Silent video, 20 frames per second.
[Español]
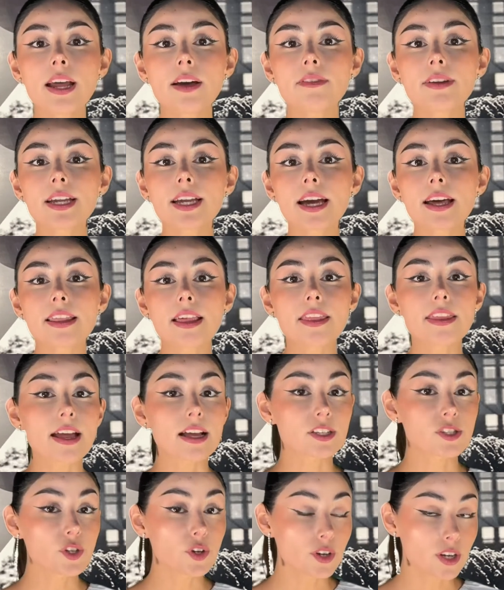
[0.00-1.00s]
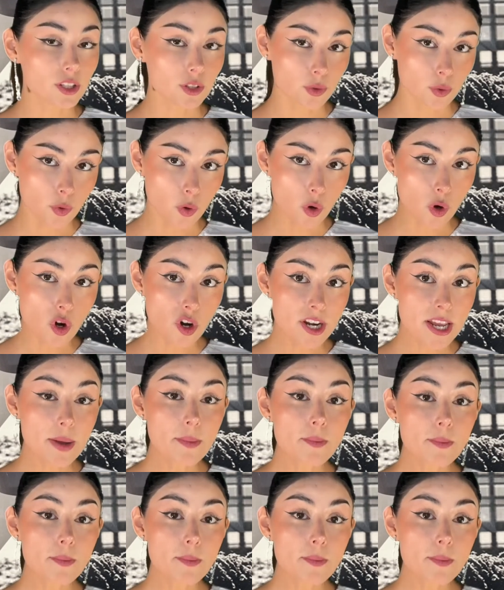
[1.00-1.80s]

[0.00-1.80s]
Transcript: la Brigada de Acción en tu Colonia,